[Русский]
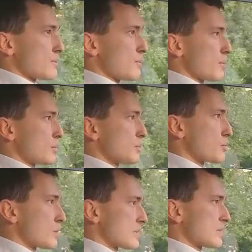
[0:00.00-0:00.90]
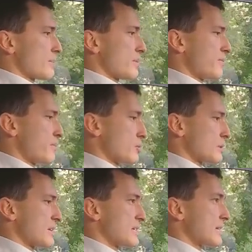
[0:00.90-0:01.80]
раз попробуем ускориться, тапок в пол.
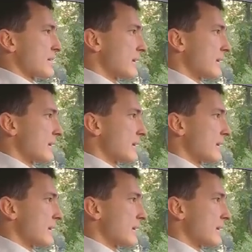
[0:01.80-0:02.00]
Смотрите,